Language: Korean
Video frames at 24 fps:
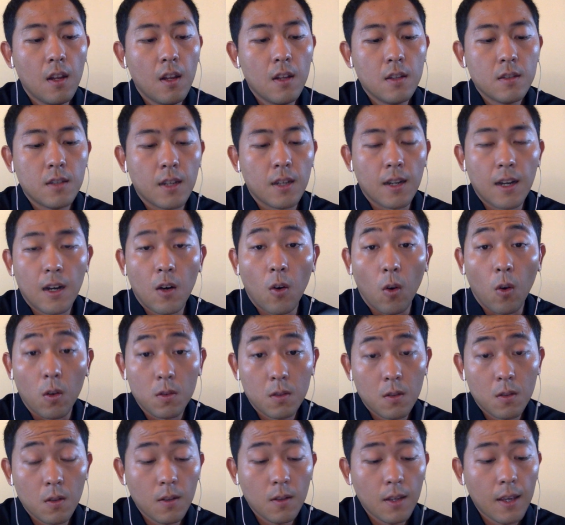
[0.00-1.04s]
제가
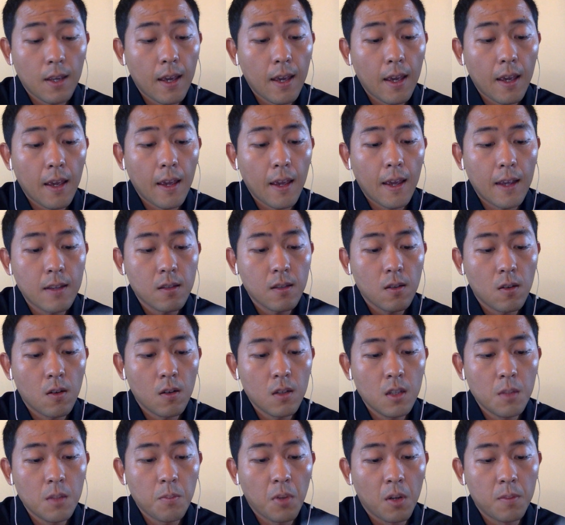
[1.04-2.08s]
어떻게 해서
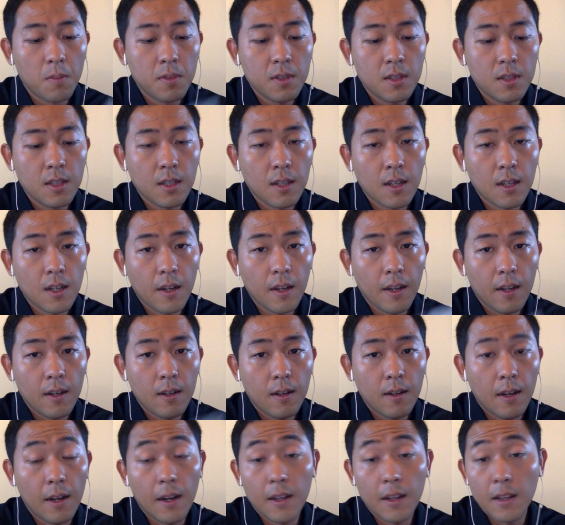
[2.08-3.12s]
이 버블티
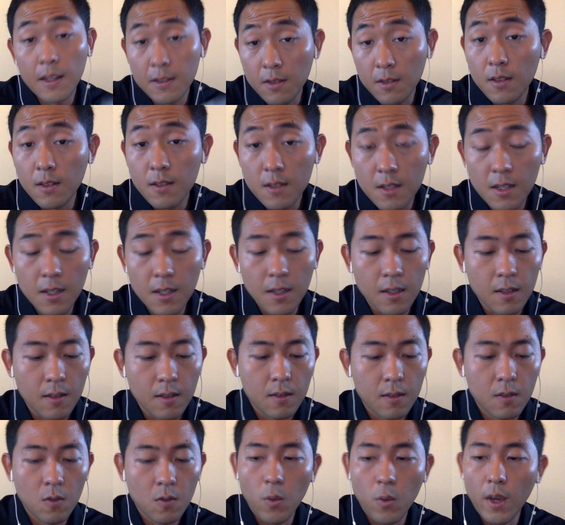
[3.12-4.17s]
가게를 하게 됐었는지
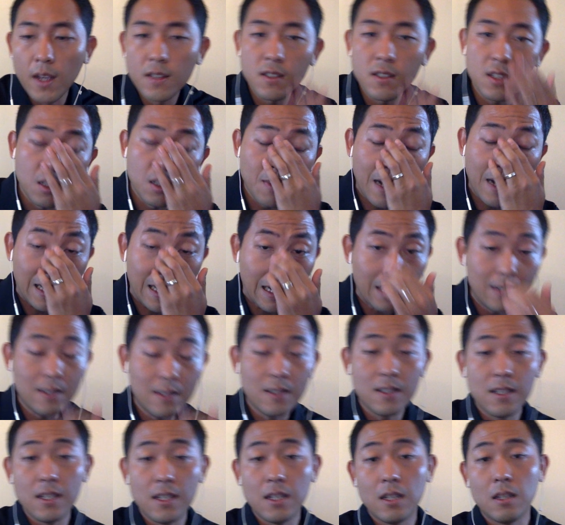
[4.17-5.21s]
그리고 왜 지금 안
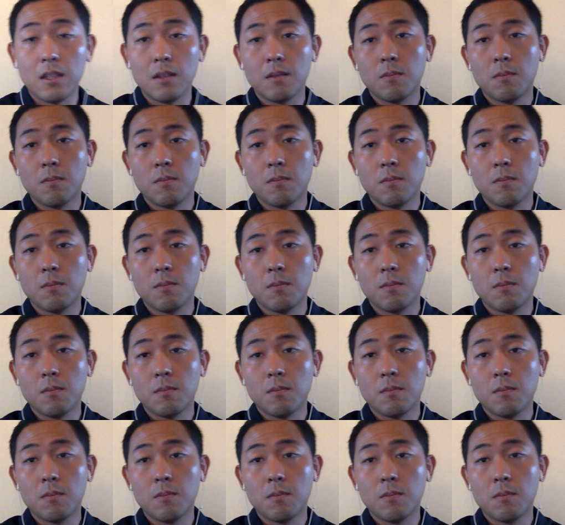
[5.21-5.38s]
하는지